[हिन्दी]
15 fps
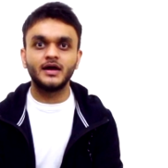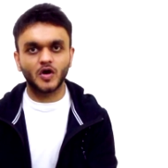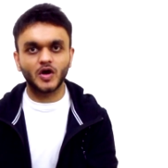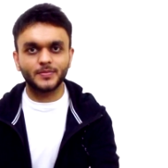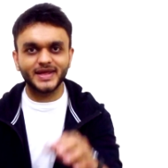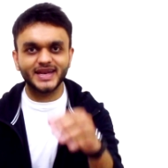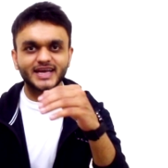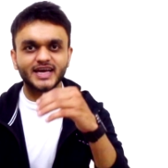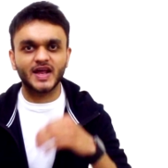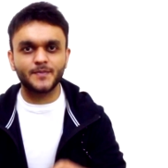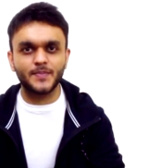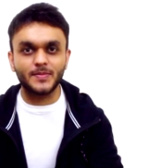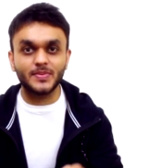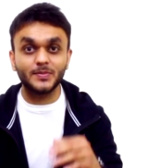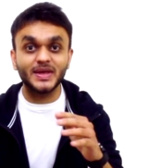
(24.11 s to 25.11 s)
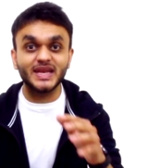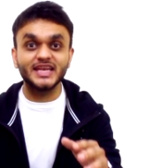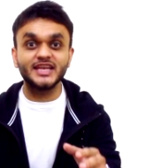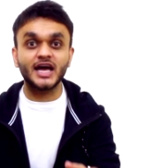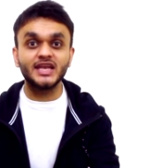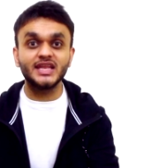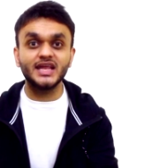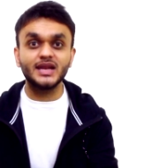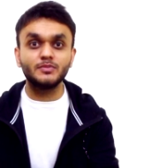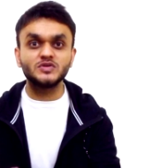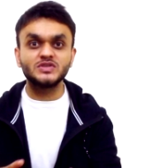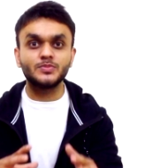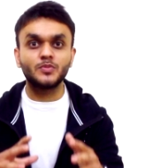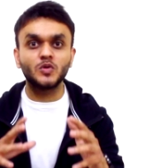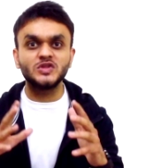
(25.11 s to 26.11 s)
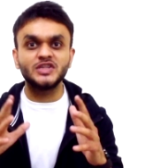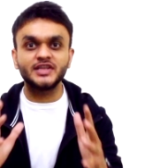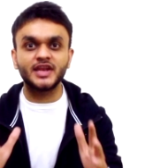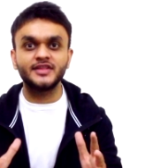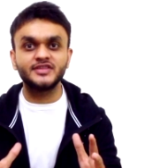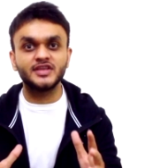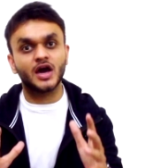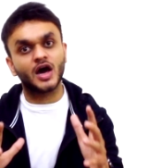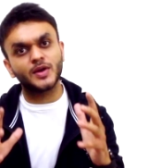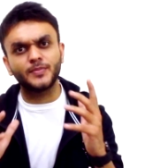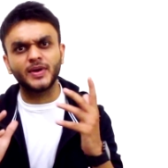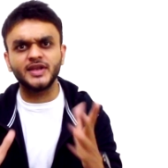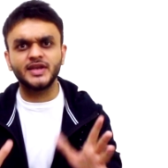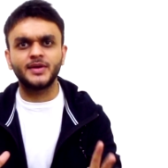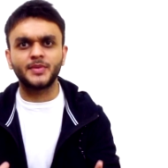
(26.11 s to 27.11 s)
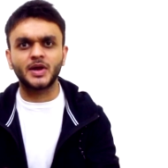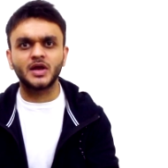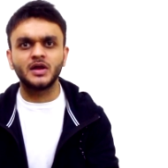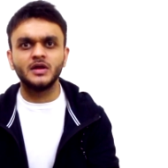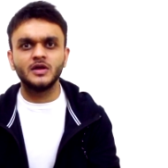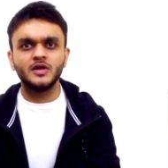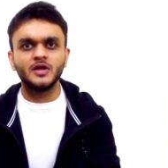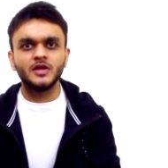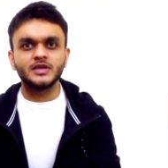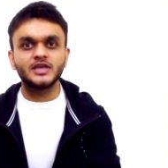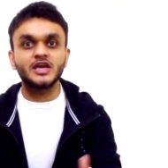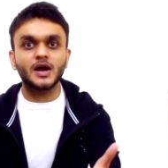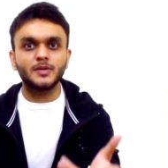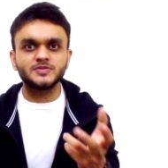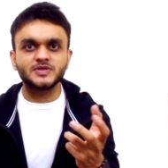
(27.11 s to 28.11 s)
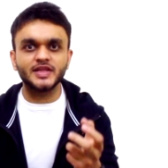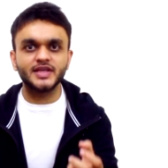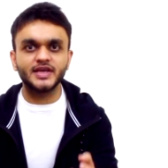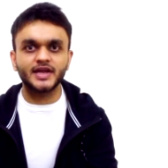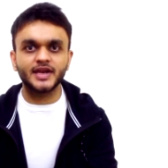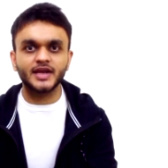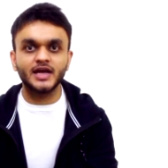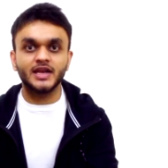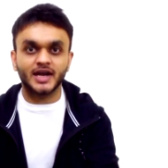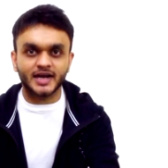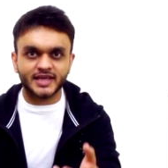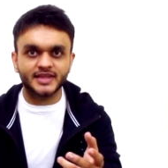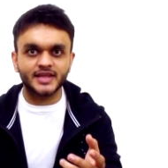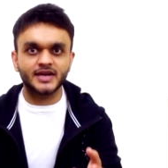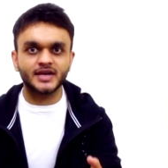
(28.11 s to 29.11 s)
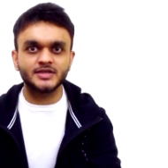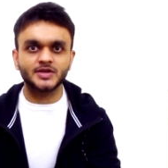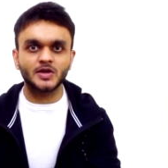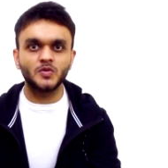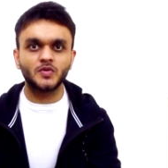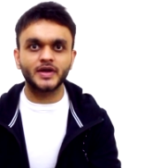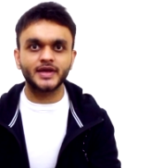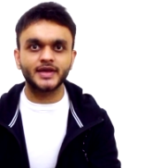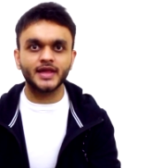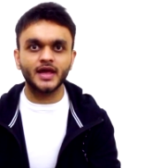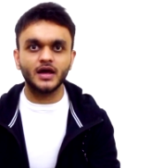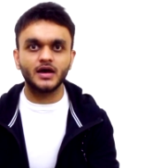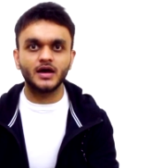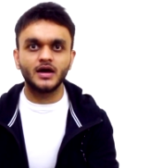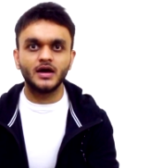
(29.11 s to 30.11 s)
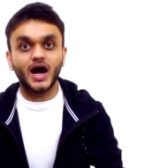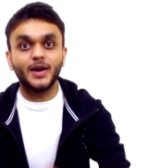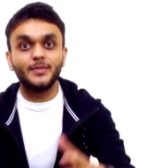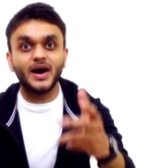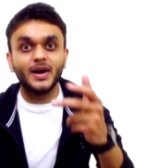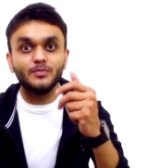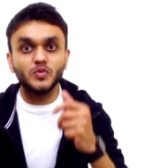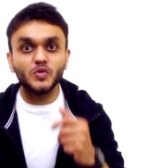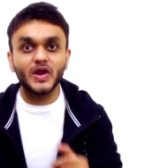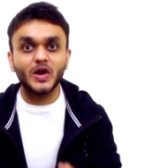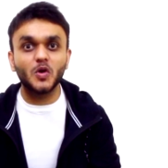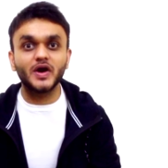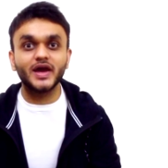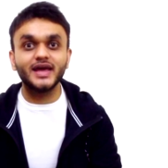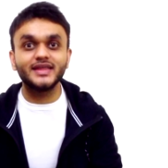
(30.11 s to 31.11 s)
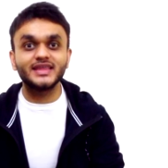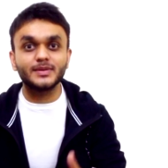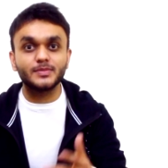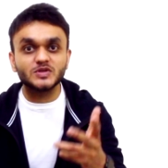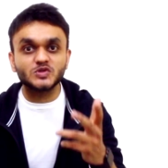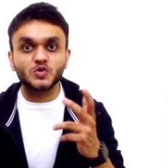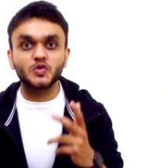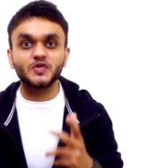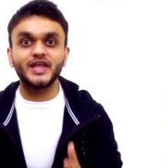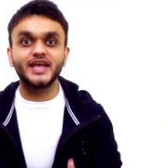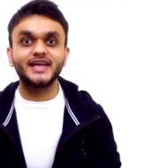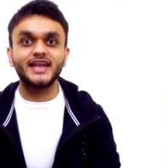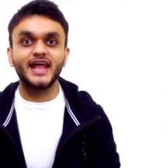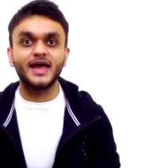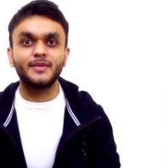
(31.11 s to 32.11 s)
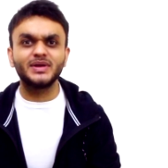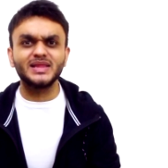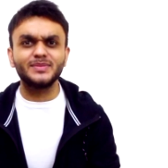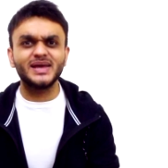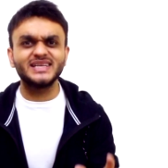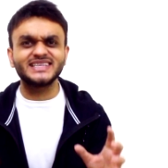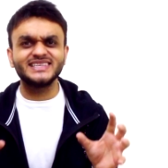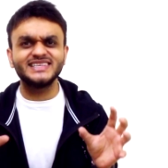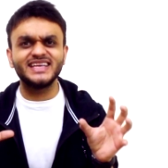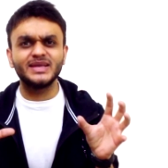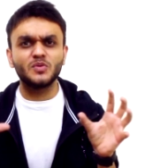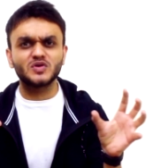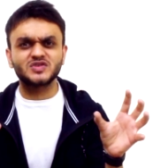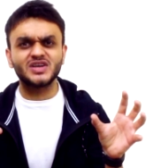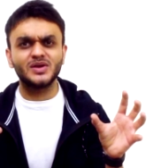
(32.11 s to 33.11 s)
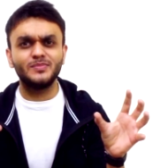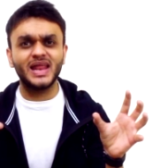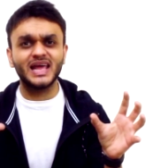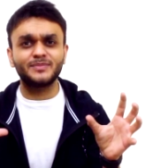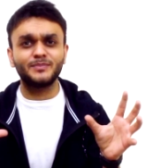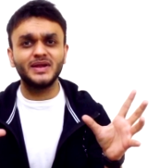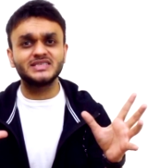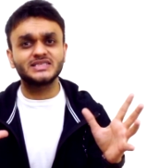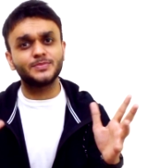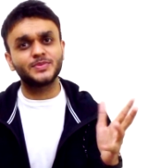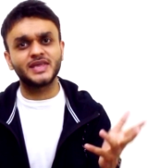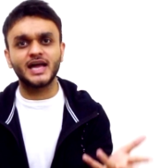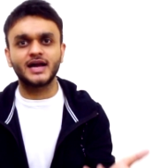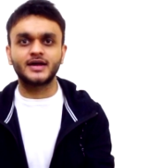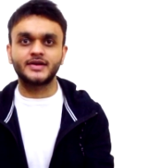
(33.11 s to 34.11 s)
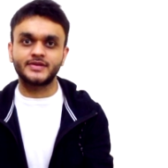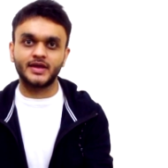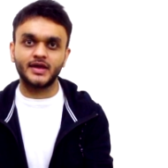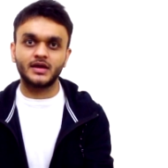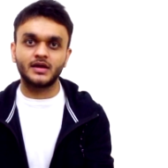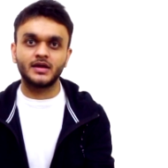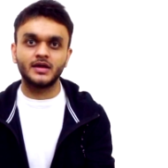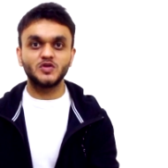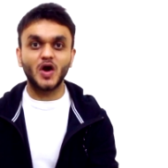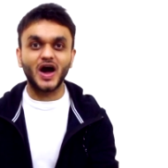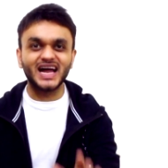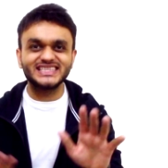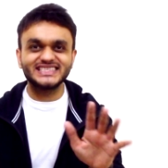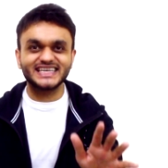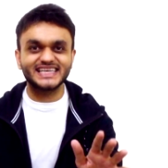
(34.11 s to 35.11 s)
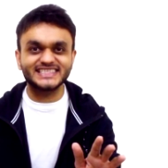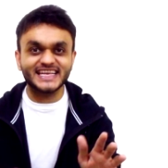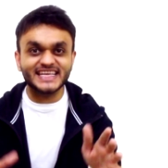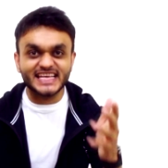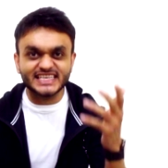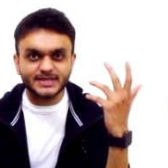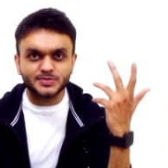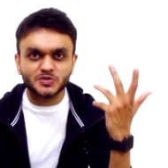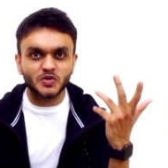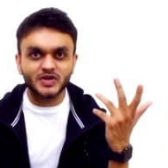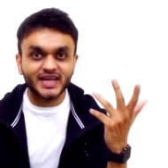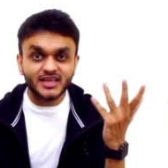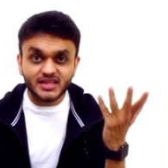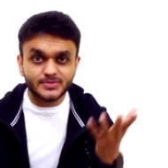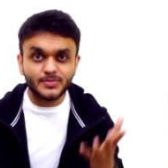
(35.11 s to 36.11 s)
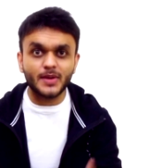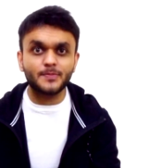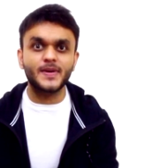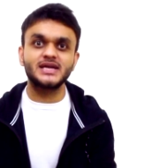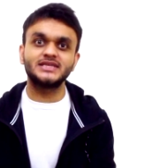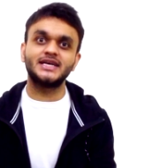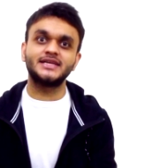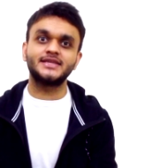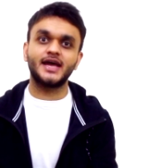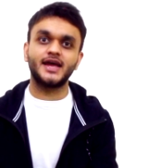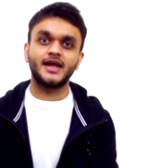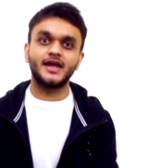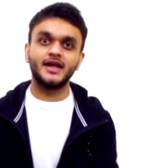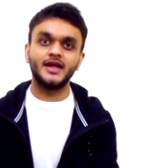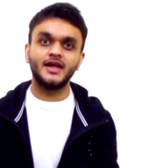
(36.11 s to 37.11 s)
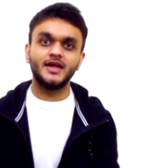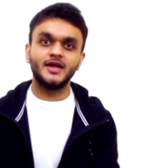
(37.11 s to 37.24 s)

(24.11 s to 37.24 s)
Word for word: और मेरे घर पे भी मेरी नानी है ना मुझे बोलती रहती है हर महीने में कि कब शादी करेगा लड़की देखना चालू करे क्या अब हम बूढ़े हो गए तेरे बच्चों को देखना है मतलब ऐसा इमोशनल ब्लैकमेल सब किया करते हैं तो हर जगह से ये सब सुन के ना दिमाग पक जाता है